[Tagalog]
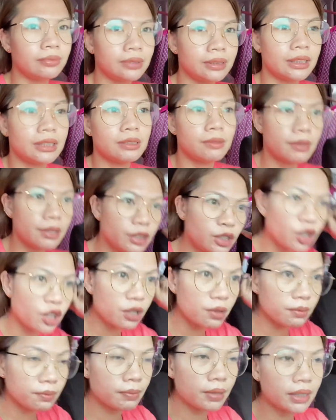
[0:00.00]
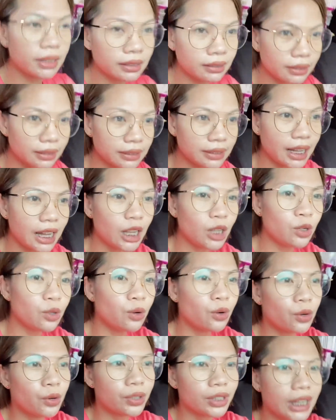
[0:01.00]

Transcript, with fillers: Tapos ito, nag, nag ano ko,